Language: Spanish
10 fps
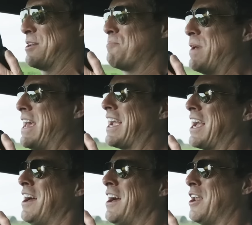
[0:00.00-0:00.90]
Hay un
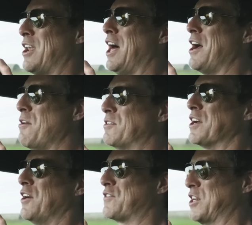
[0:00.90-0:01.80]
montón de
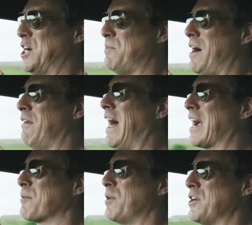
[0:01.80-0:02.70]
demora del turbo,
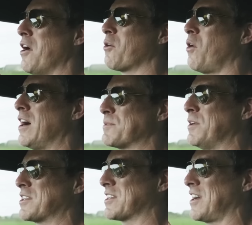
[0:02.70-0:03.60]
pero no
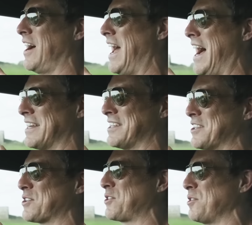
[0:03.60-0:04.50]
tanto como yo, esta
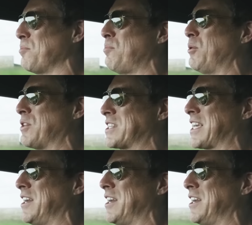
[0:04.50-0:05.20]
vez no le salió tan